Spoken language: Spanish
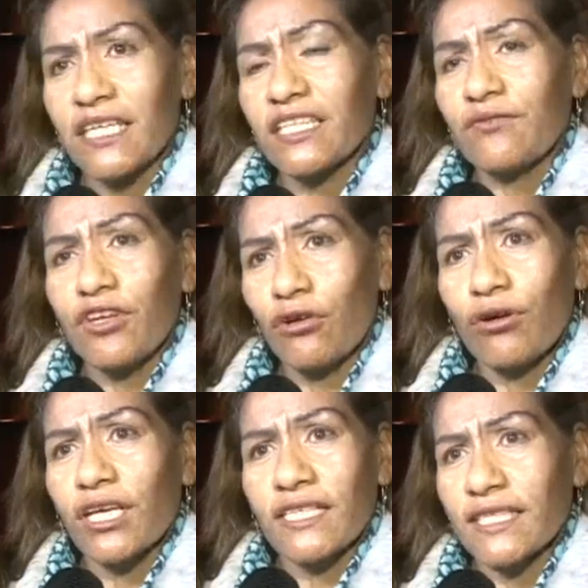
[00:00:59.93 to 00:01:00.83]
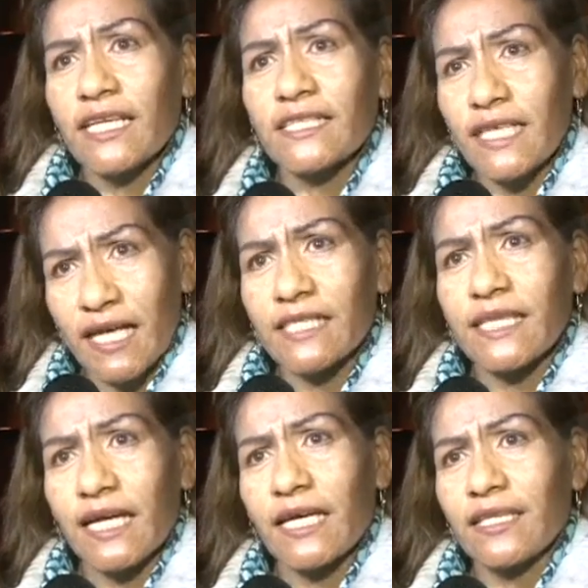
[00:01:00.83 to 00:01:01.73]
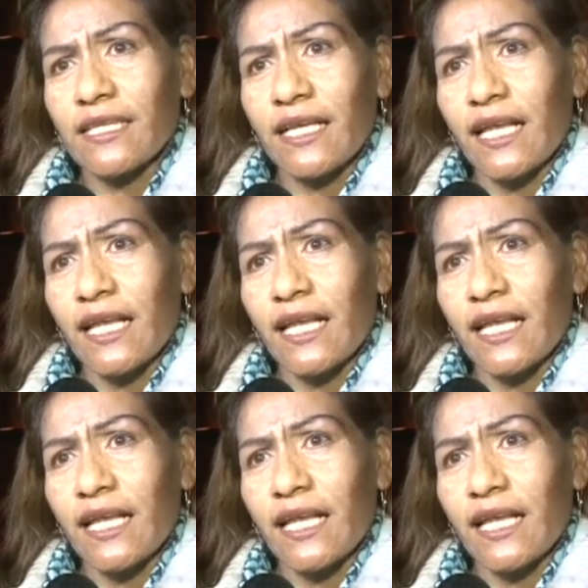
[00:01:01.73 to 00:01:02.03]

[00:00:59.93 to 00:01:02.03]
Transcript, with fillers: debe demostrar que fue drogada y no